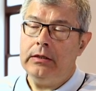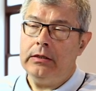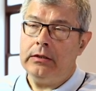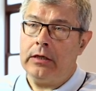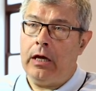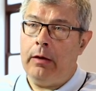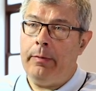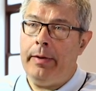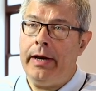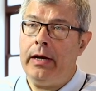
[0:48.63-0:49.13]

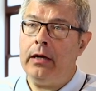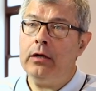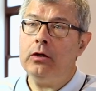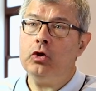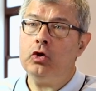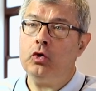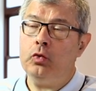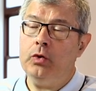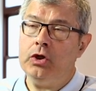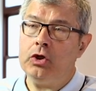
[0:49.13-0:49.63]

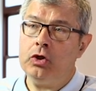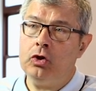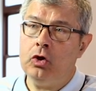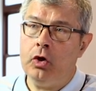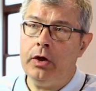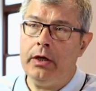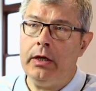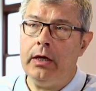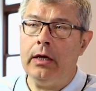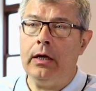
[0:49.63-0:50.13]
Saber su
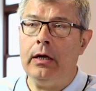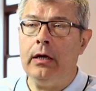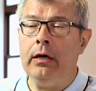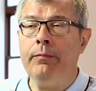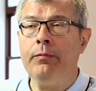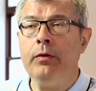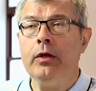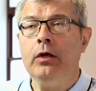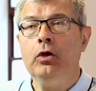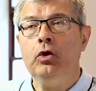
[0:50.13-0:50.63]

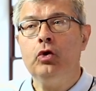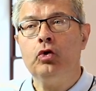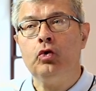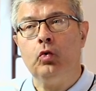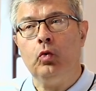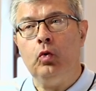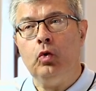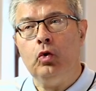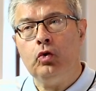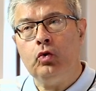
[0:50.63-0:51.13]
historia,
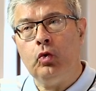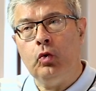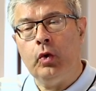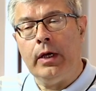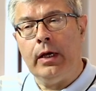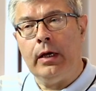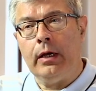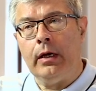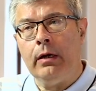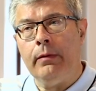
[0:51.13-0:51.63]
su
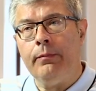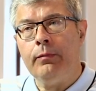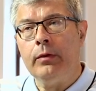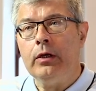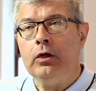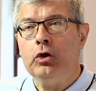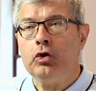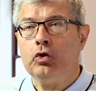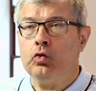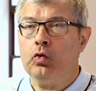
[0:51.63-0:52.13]
cultura,
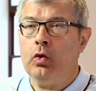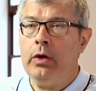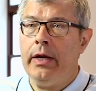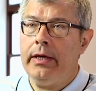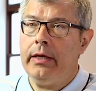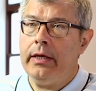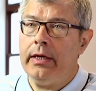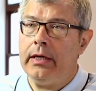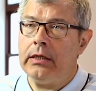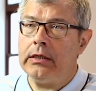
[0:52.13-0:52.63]
sus
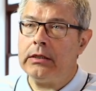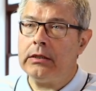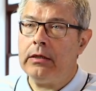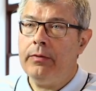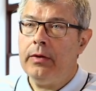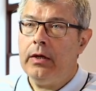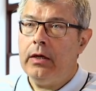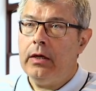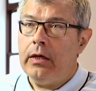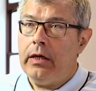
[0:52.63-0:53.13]

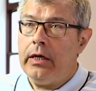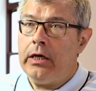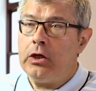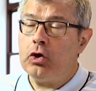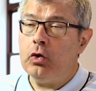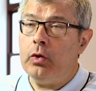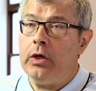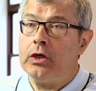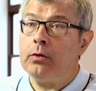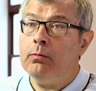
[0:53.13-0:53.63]
leyes,
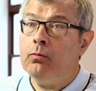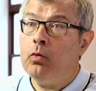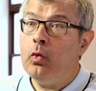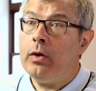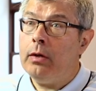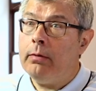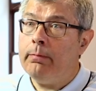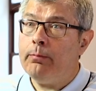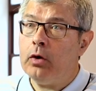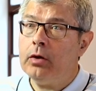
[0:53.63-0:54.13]
eso es
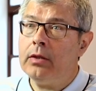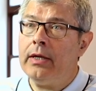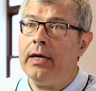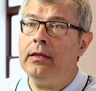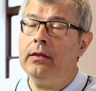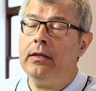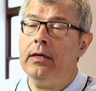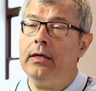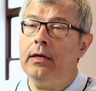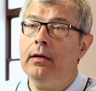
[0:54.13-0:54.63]
muy
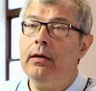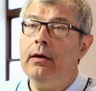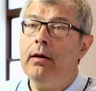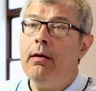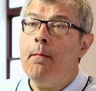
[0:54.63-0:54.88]
importante